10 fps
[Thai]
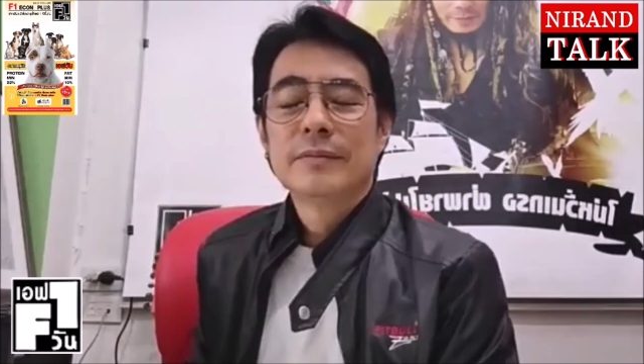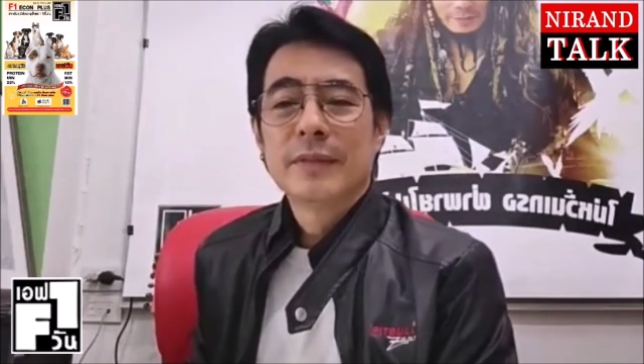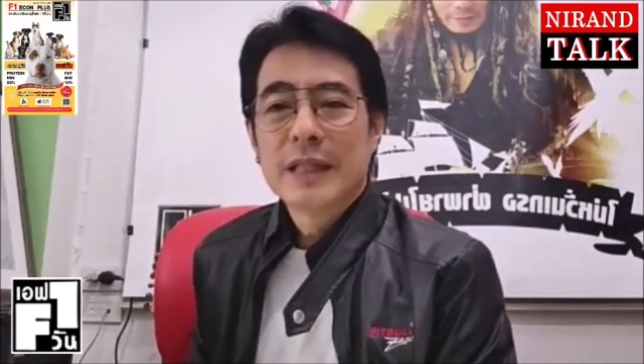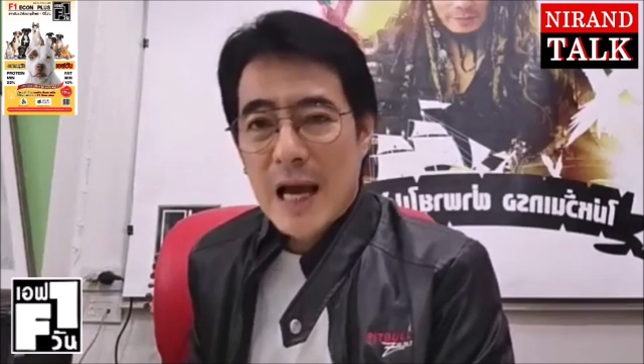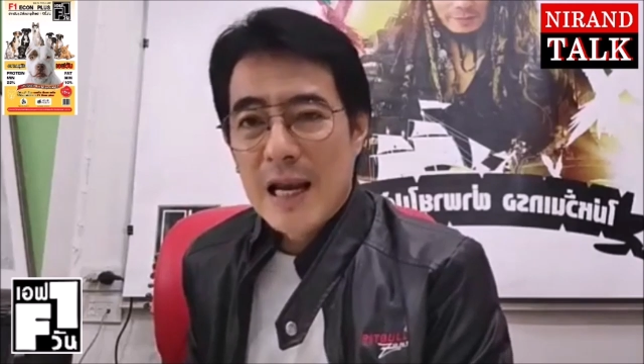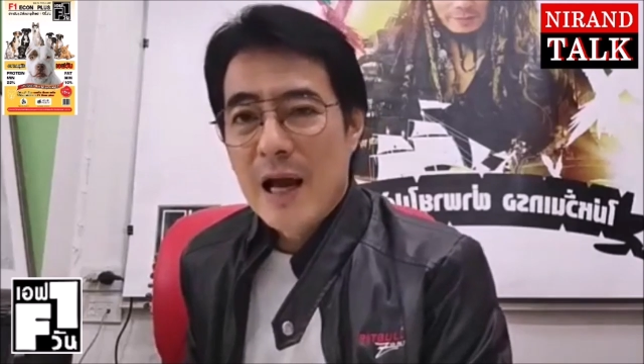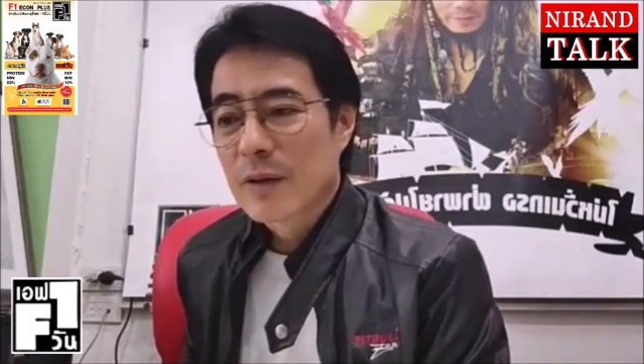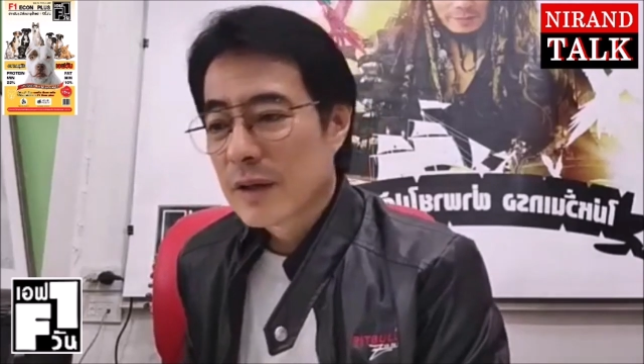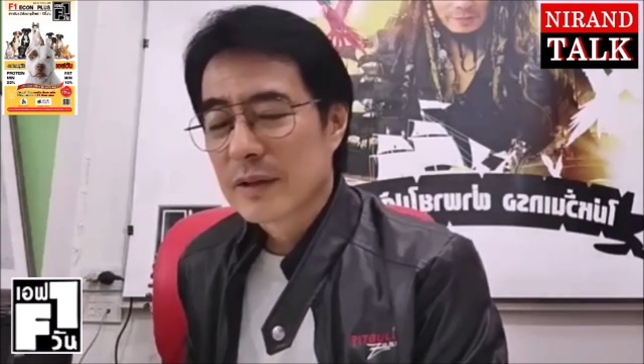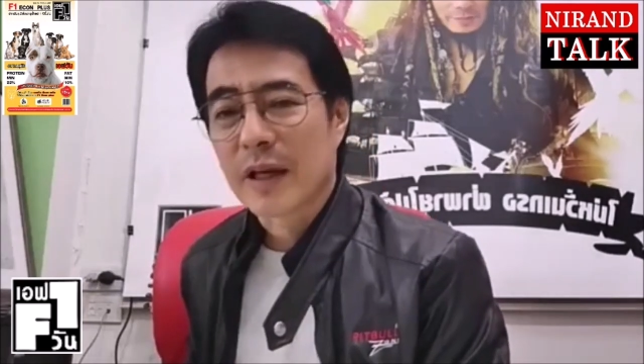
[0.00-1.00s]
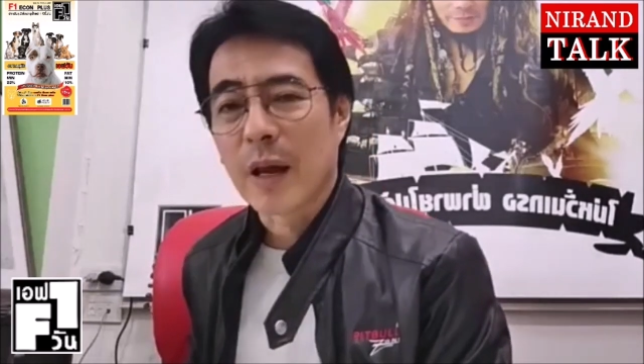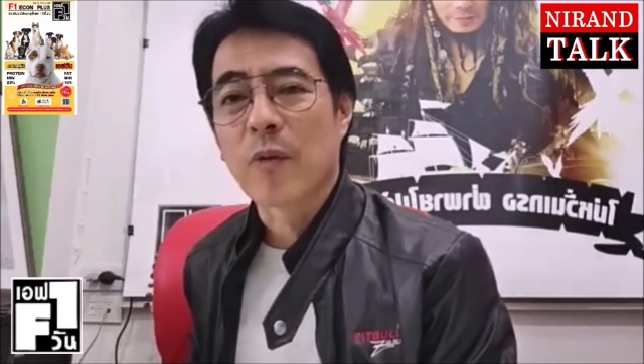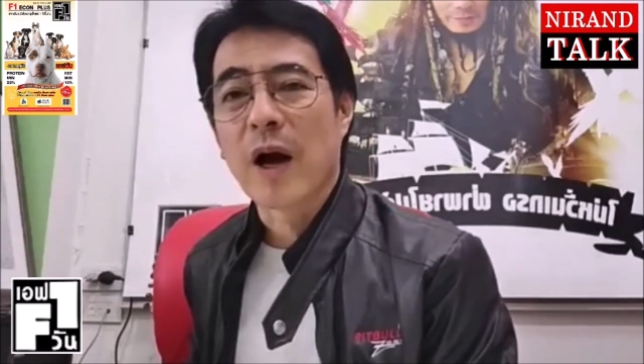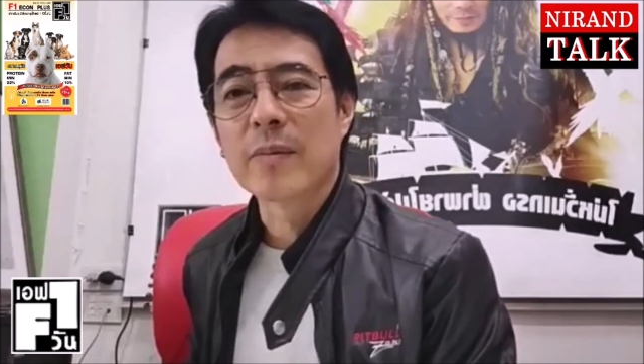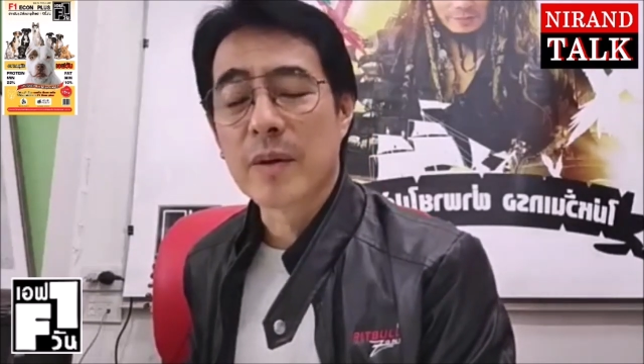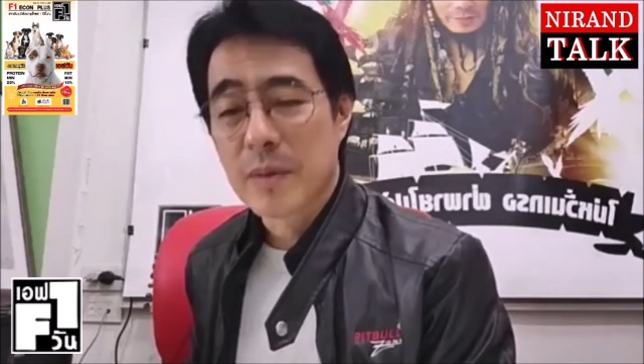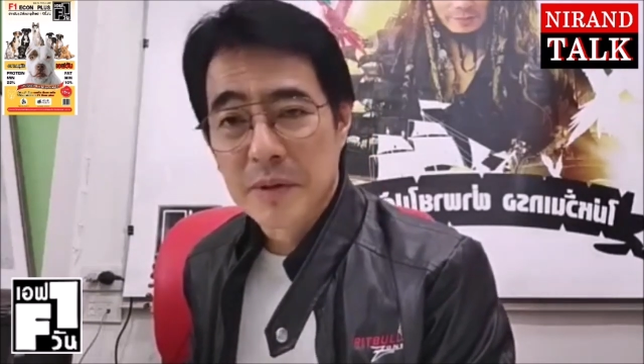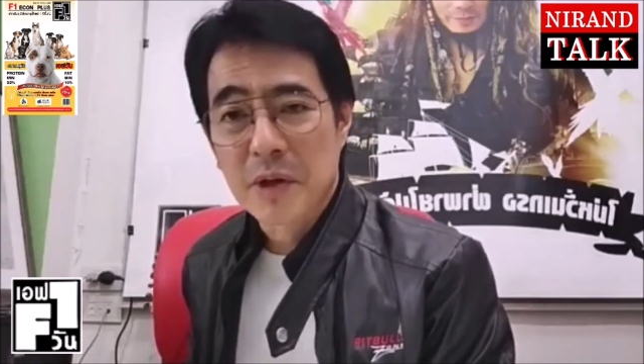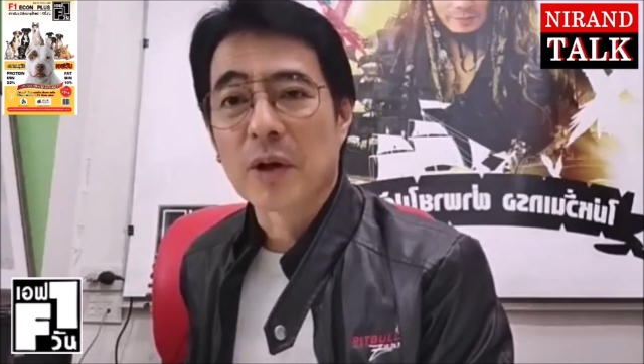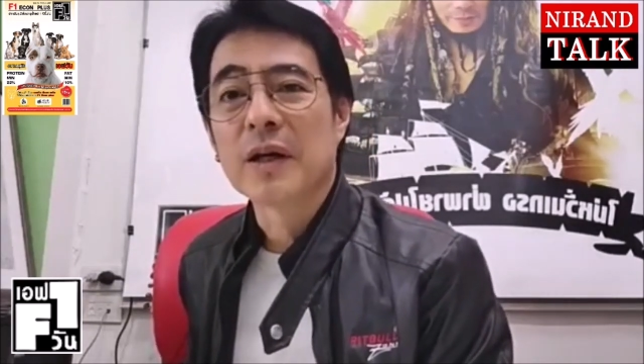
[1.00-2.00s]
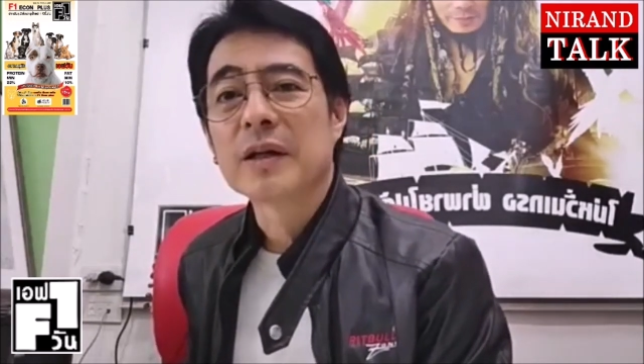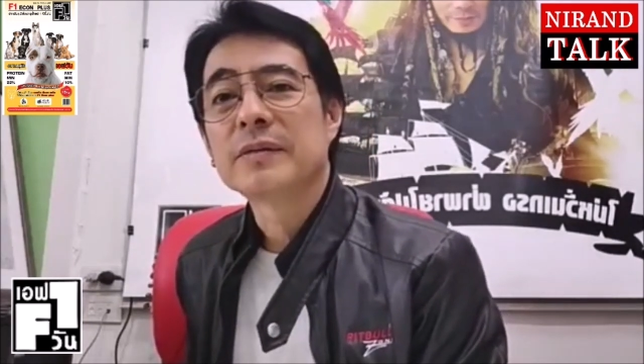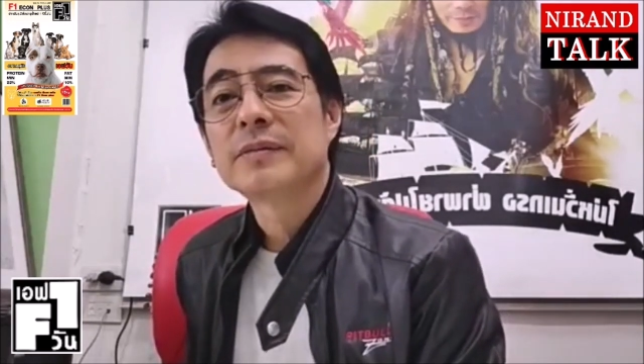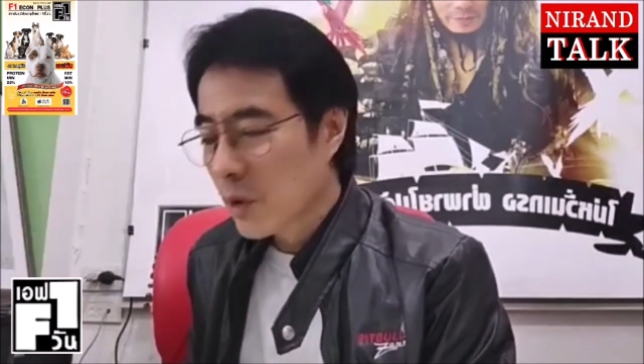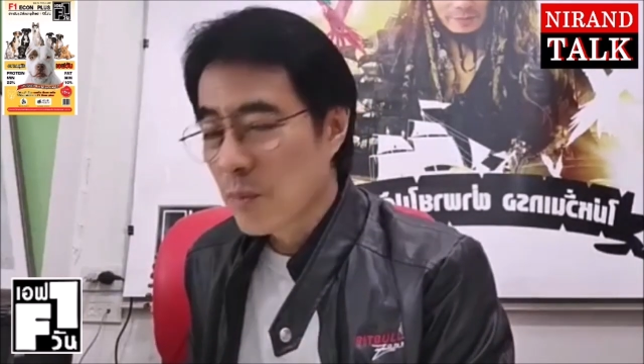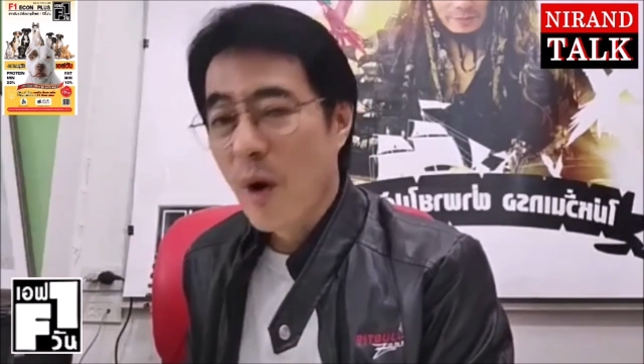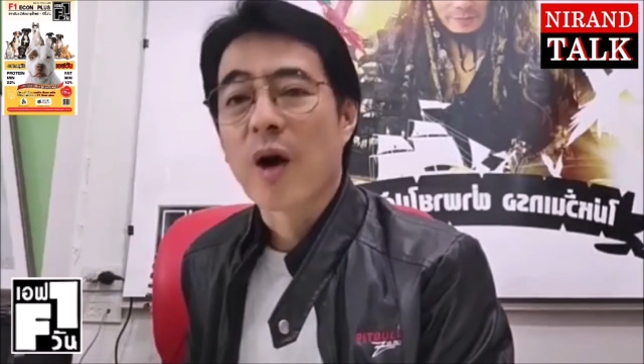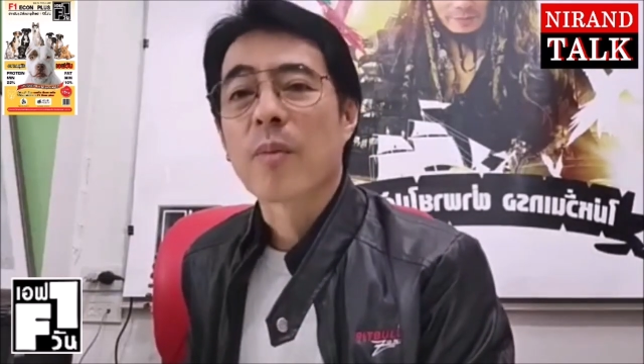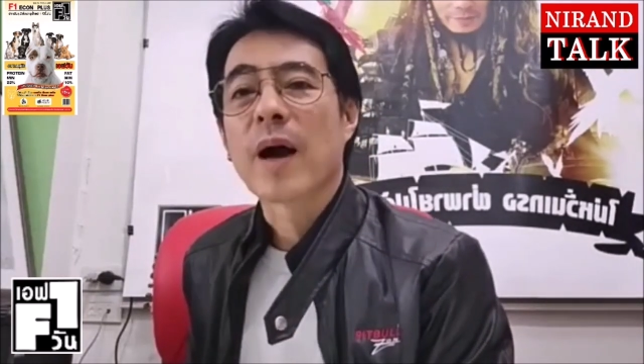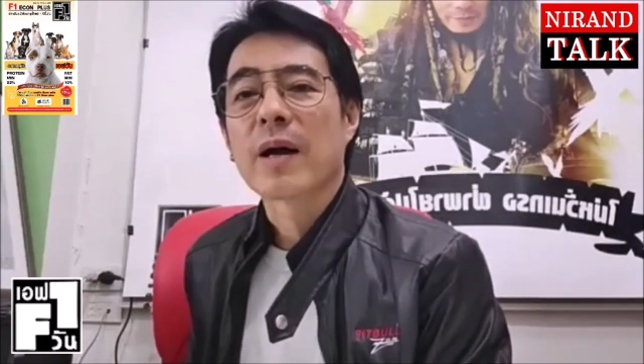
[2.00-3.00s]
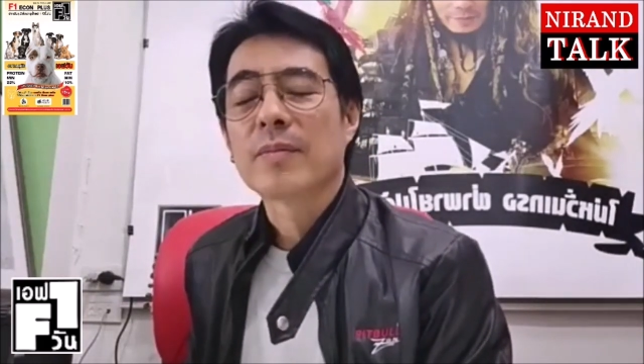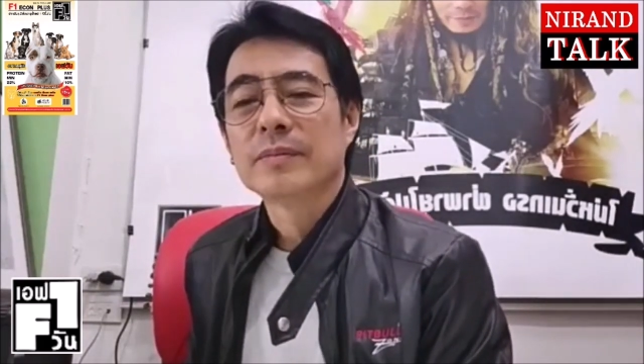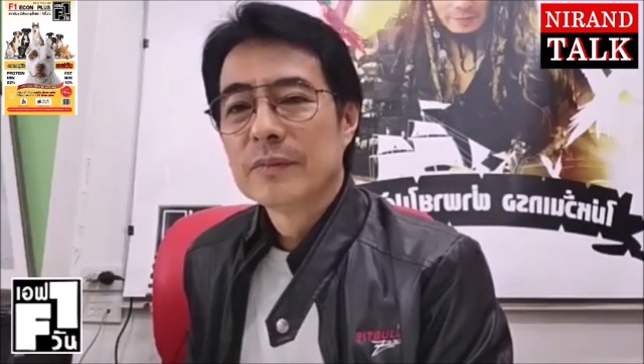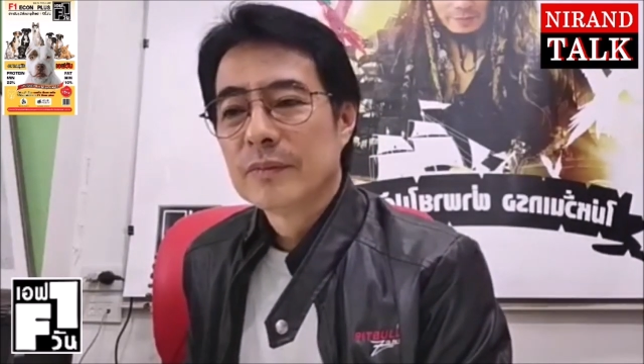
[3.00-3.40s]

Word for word: ไม่ได้แล้วเก็บไว้ไม่มีประโยชน์เลยต้องปล่อยออกไปครับ